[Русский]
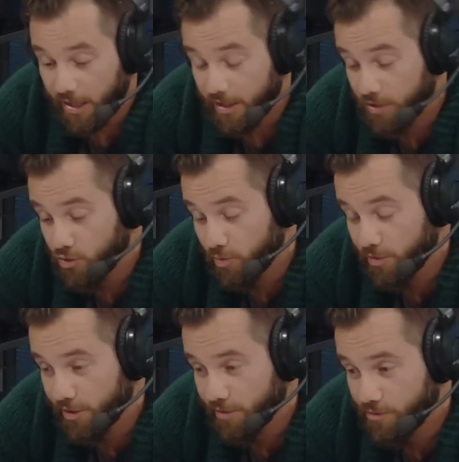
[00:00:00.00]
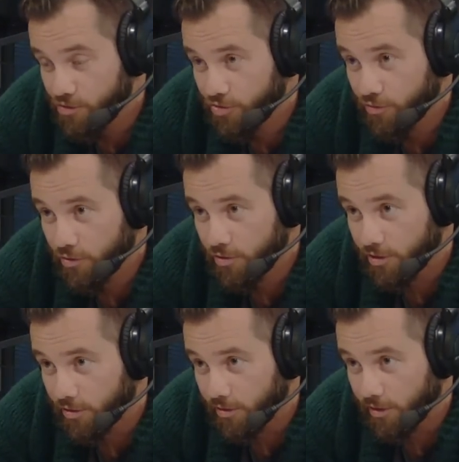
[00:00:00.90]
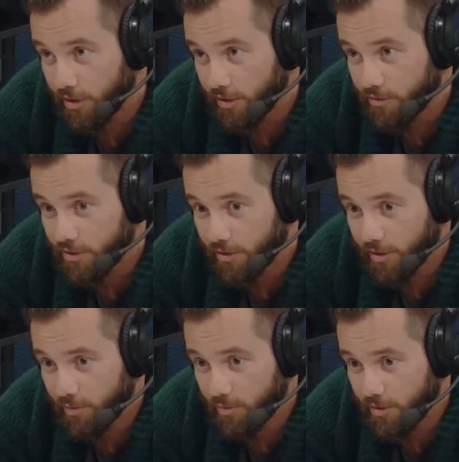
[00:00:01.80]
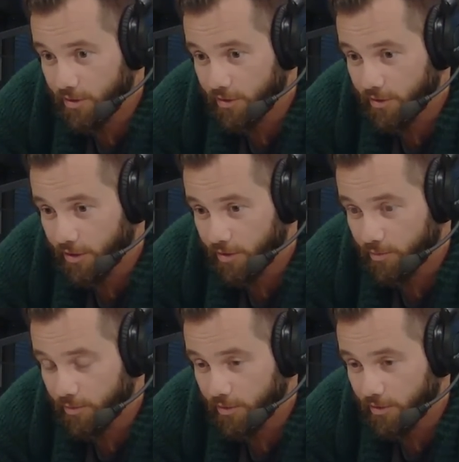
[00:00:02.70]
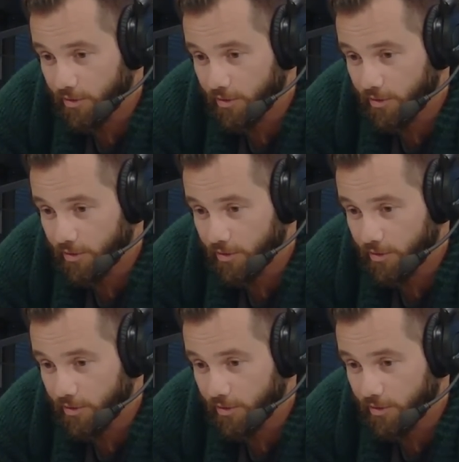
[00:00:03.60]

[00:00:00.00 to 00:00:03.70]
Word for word: Они особо для этого ничего не делали. Они всегда были таким...